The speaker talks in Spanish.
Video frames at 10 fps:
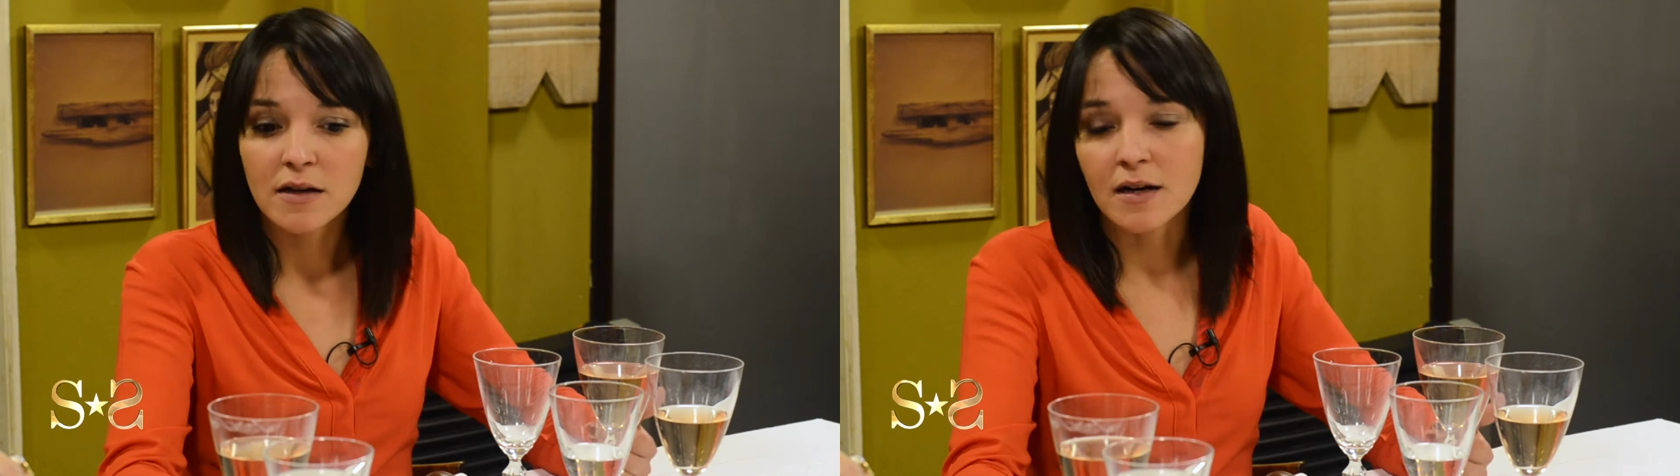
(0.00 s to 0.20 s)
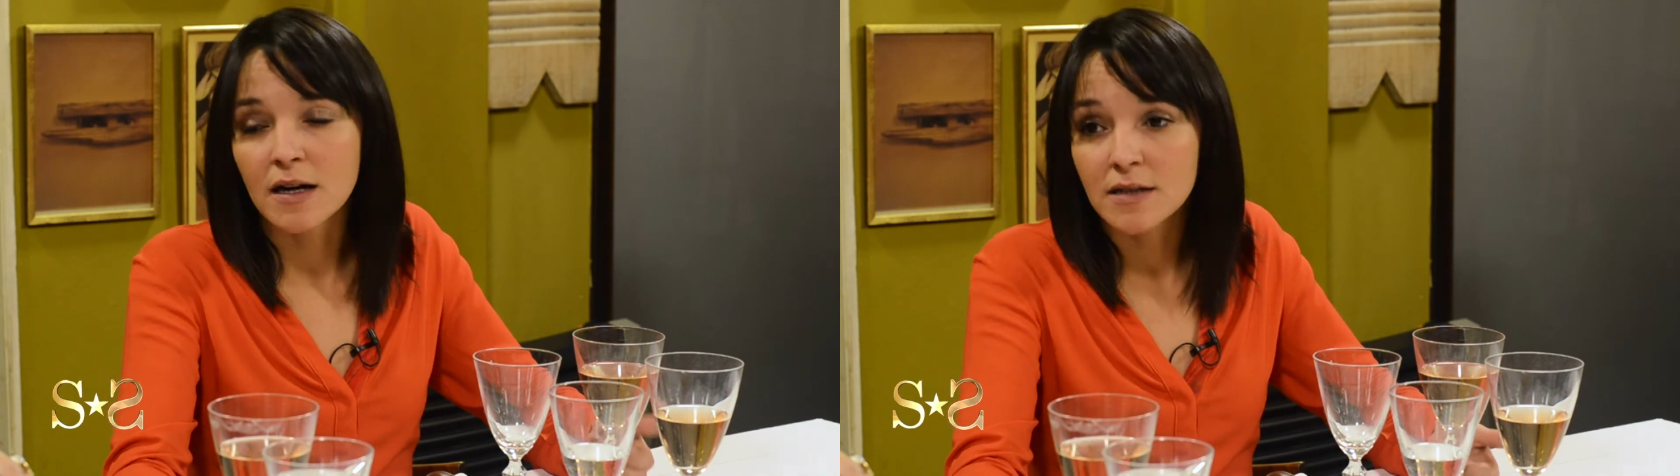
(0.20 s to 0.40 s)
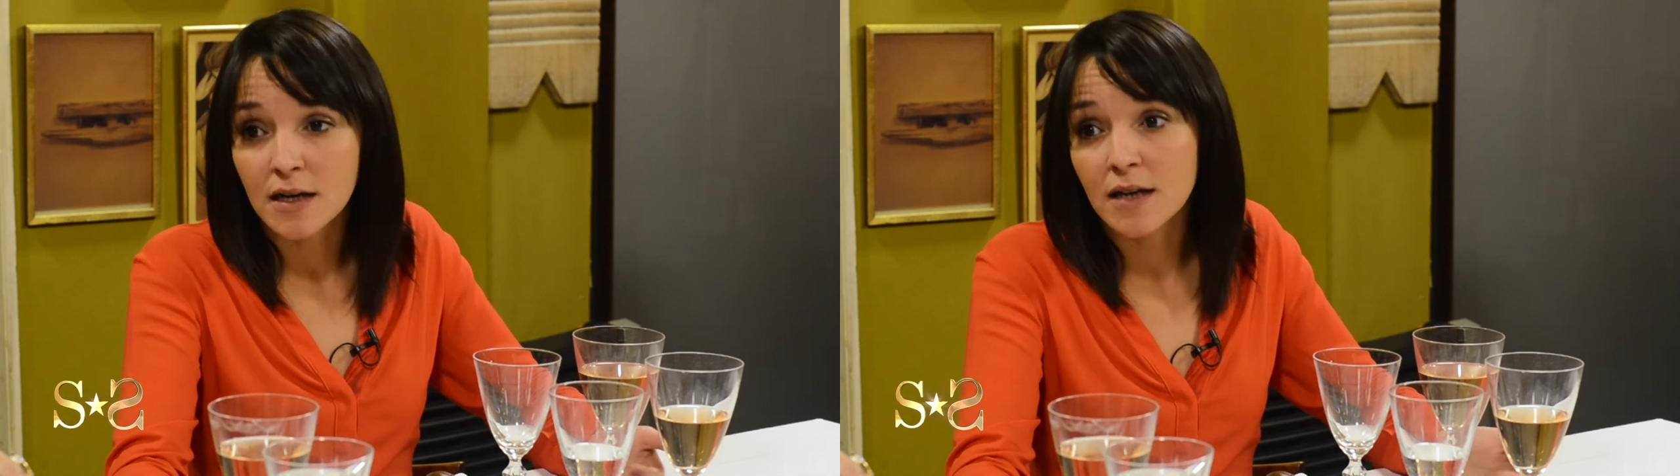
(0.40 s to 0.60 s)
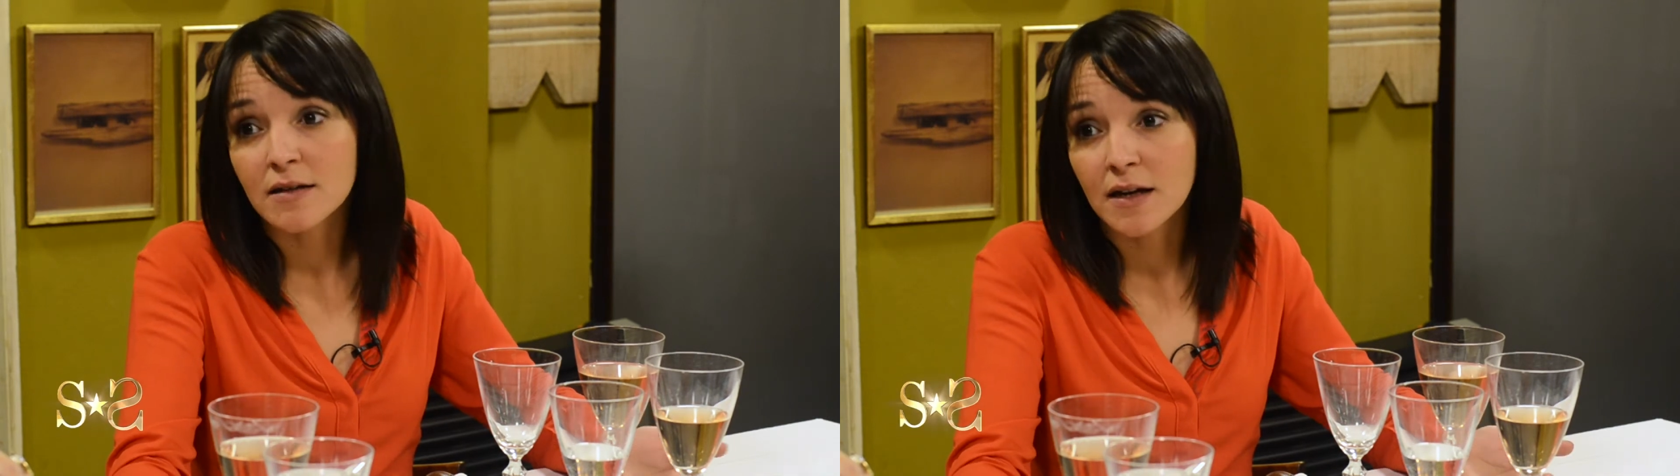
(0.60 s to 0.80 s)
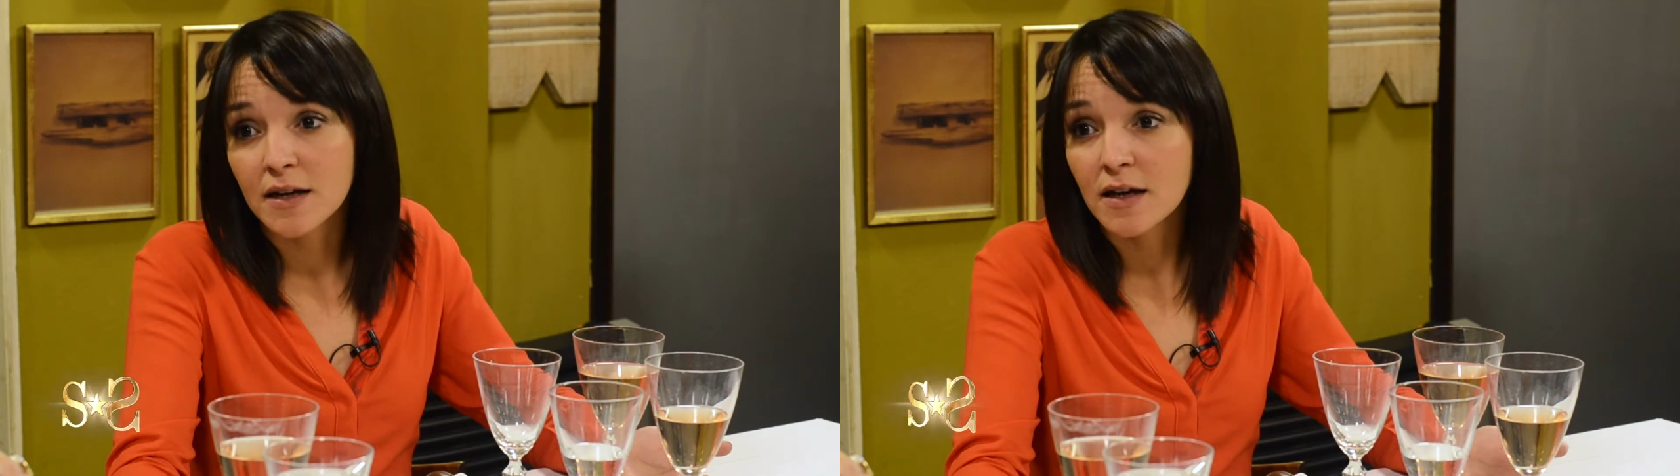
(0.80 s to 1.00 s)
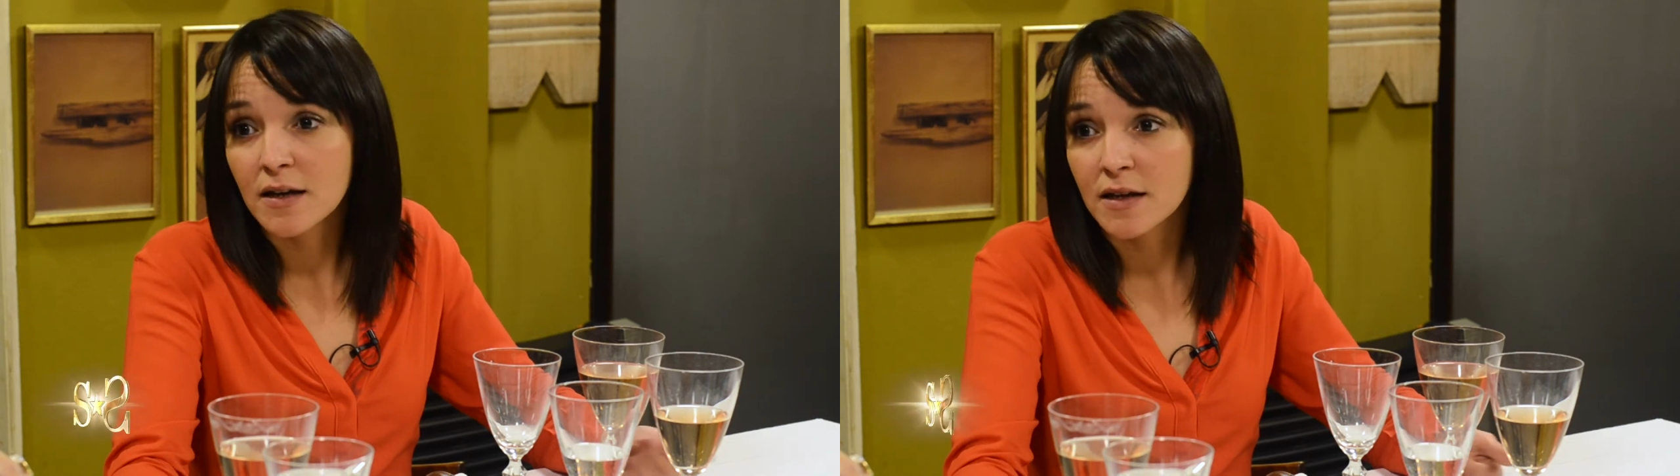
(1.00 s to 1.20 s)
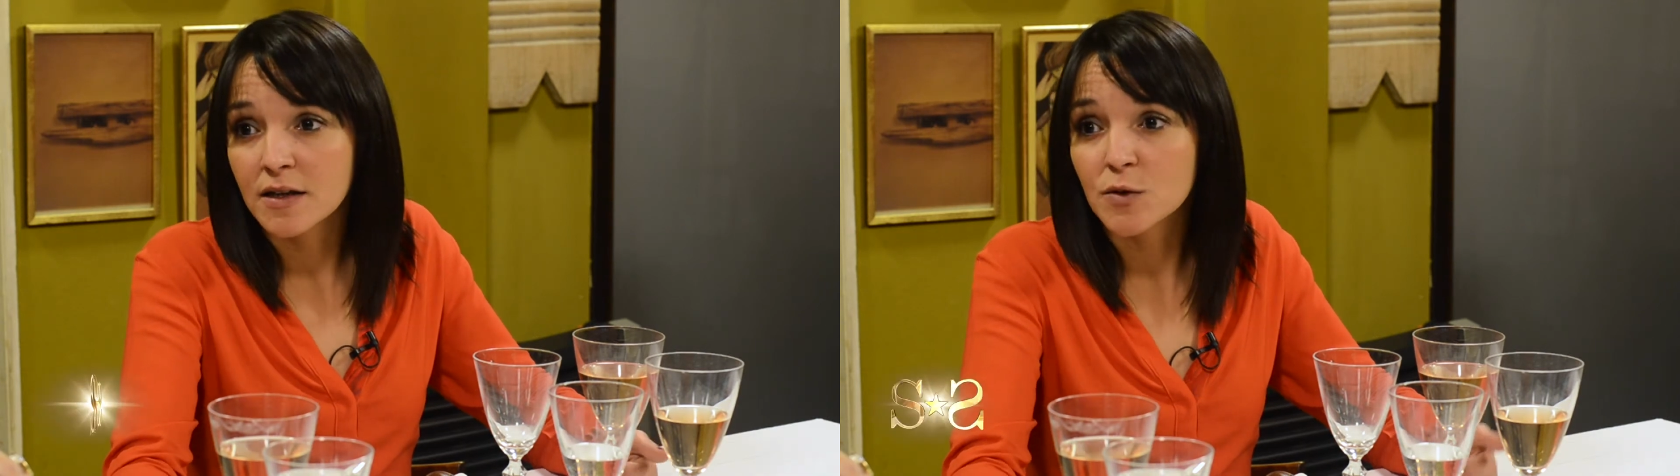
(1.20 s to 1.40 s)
realizar las tareas de